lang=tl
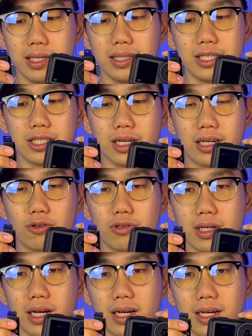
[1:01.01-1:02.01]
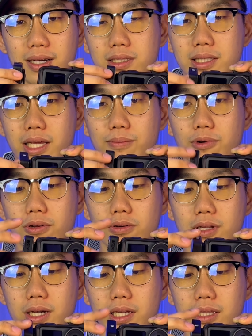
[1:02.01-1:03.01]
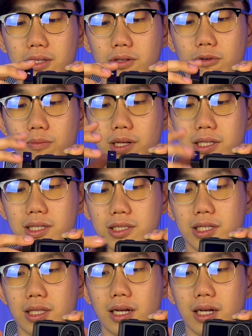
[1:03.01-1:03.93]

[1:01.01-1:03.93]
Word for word: hindi siya ganun ka stable oh, nakita niyo, mabilis lang siya